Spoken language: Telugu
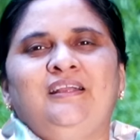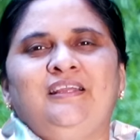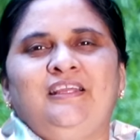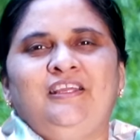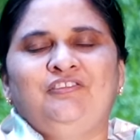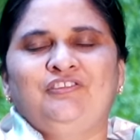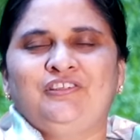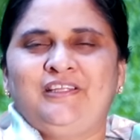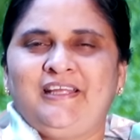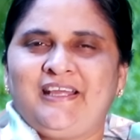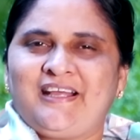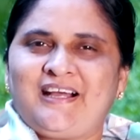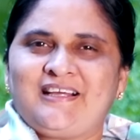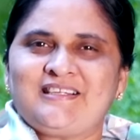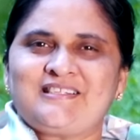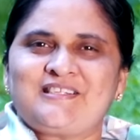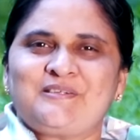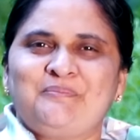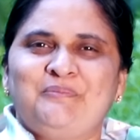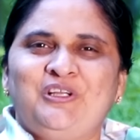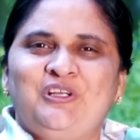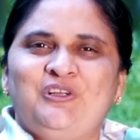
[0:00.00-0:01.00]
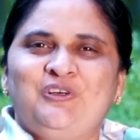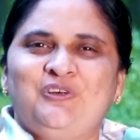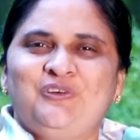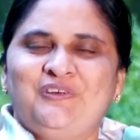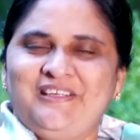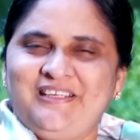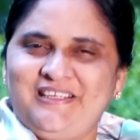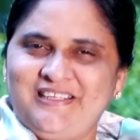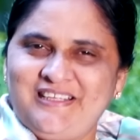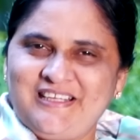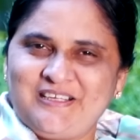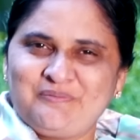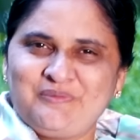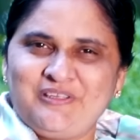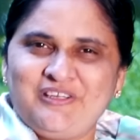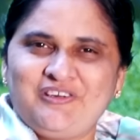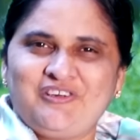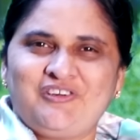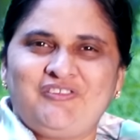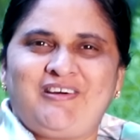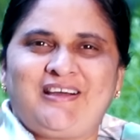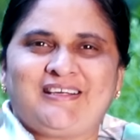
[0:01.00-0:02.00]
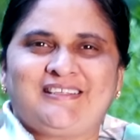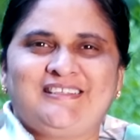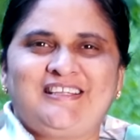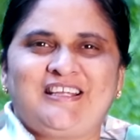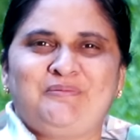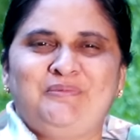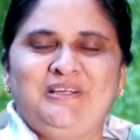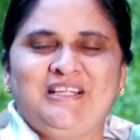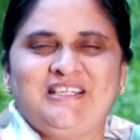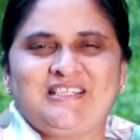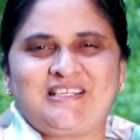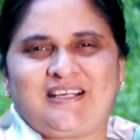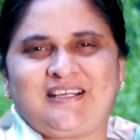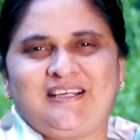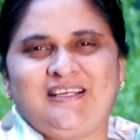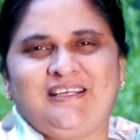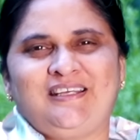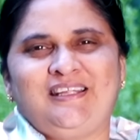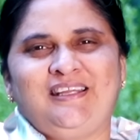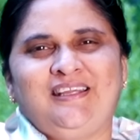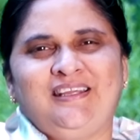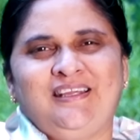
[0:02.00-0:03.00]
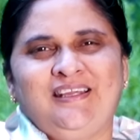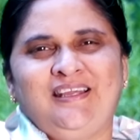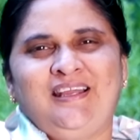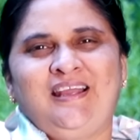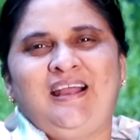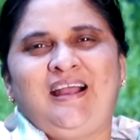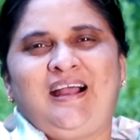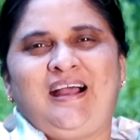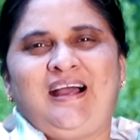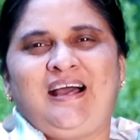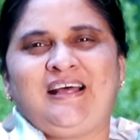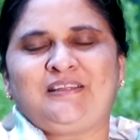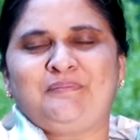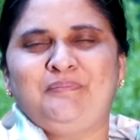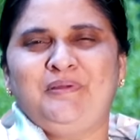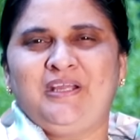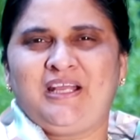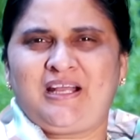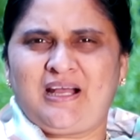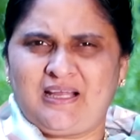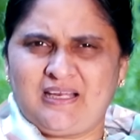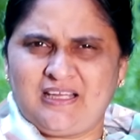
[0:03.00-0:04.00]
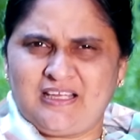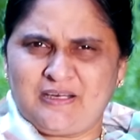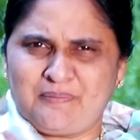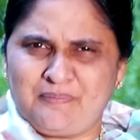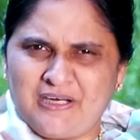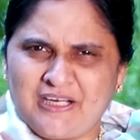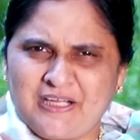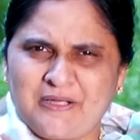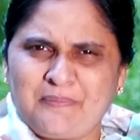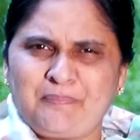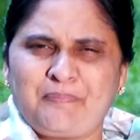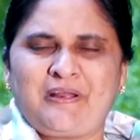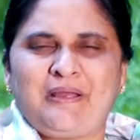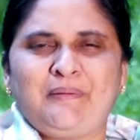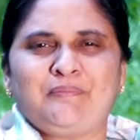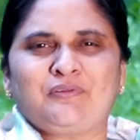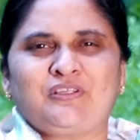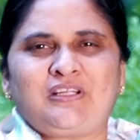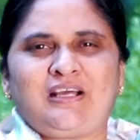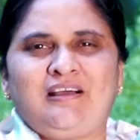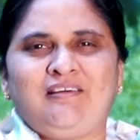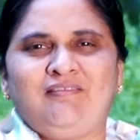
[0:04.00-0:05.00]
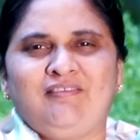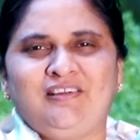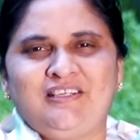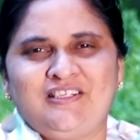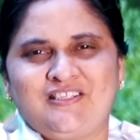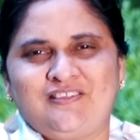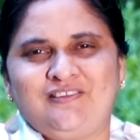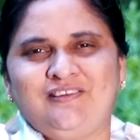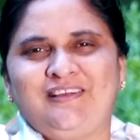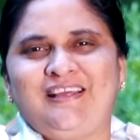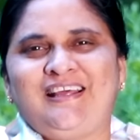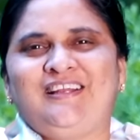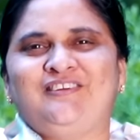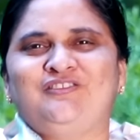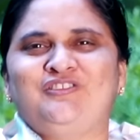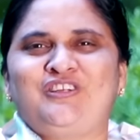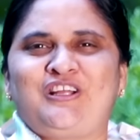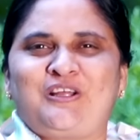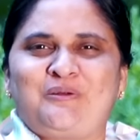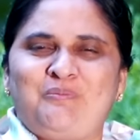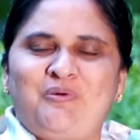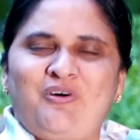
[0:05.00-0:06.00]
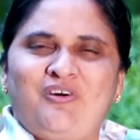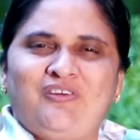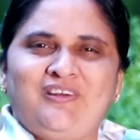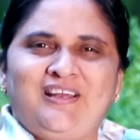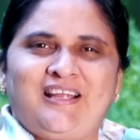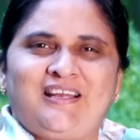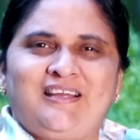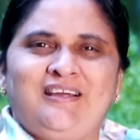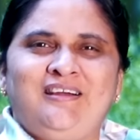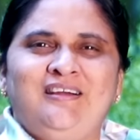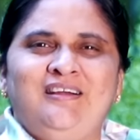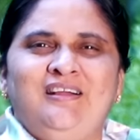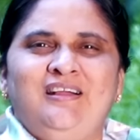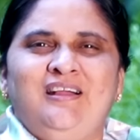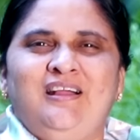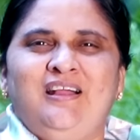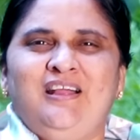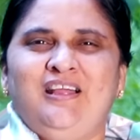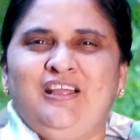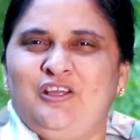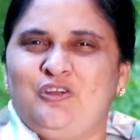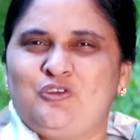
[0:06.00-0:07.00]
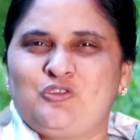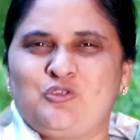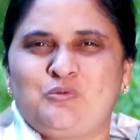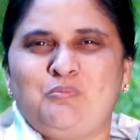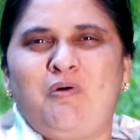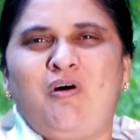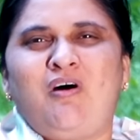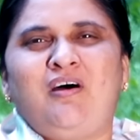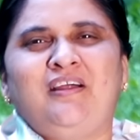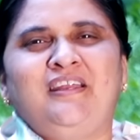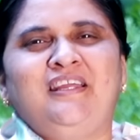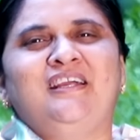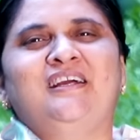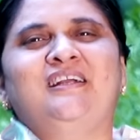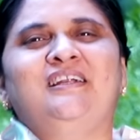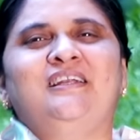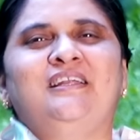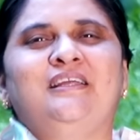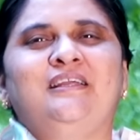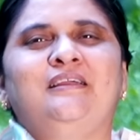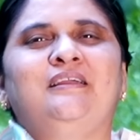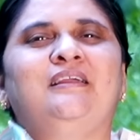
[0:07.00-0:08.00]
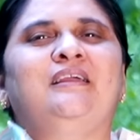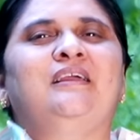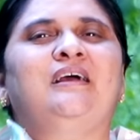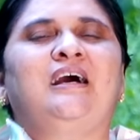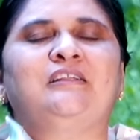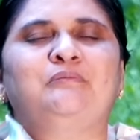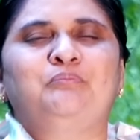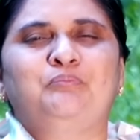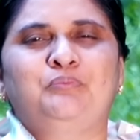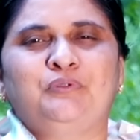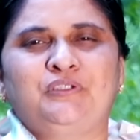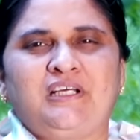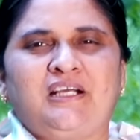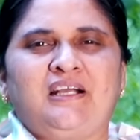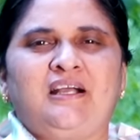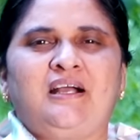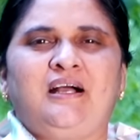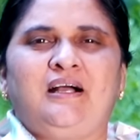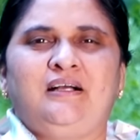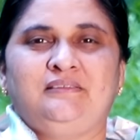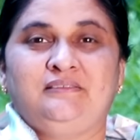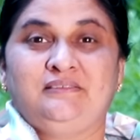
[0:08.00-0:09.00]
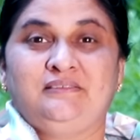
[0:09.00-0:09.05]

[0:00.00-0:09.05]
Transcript: ఈ ఉదయకాల సమయంలో ఈ దినం దేవుని వాగ్దానం చక్కటి ఆత్మీయ కార్యక్రమానికి ప్రేమతో ఆహ్వానిస్తూ ఎలా ఉన్నారు బాగున్నారా ఈరోజు మార్నింగ్ అండి అద్భుతంగా